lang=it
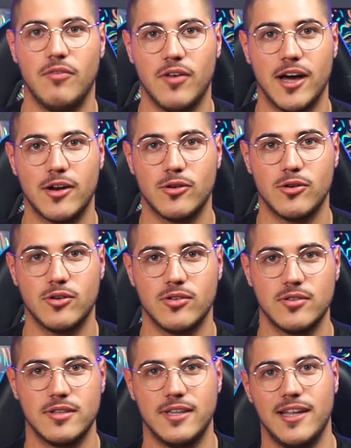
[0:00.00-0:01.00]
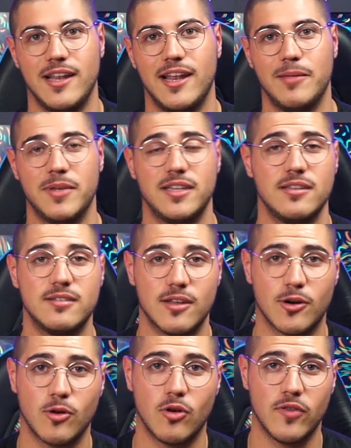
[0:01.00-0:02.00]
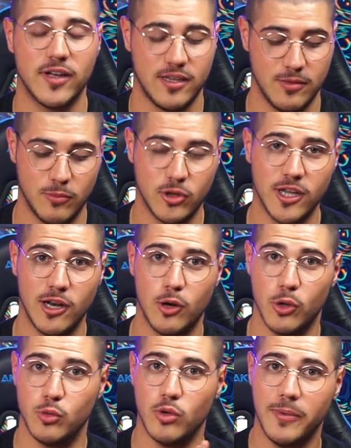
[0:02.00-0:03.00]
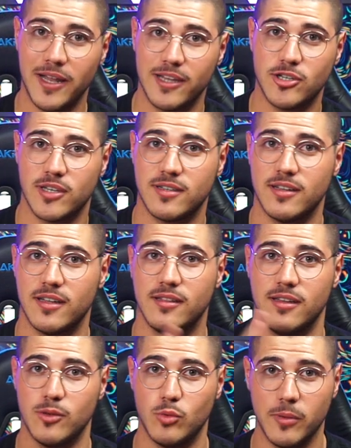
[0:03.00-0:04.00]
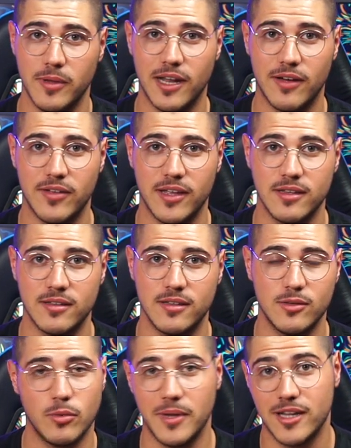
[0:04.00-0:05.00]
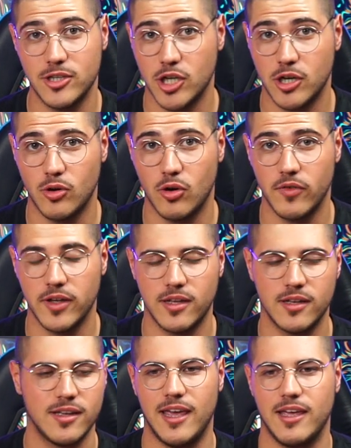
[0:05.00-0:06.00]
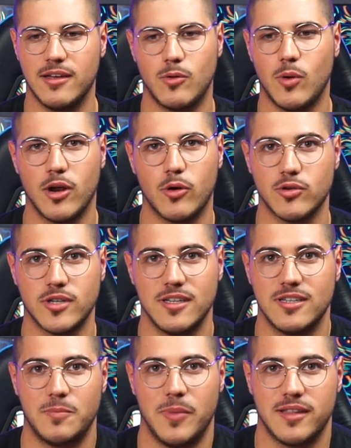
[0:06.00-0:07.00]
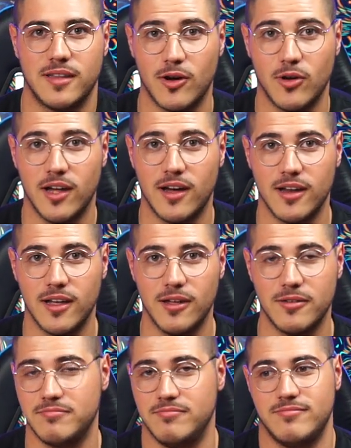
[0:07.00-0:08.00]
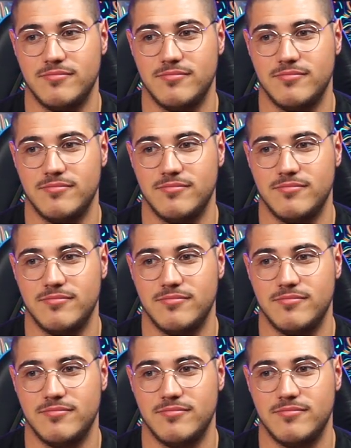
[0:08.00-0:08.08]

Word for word: faro dell'MT09 modello 2017, 2020, 2019 è qualcosa di spettacolare,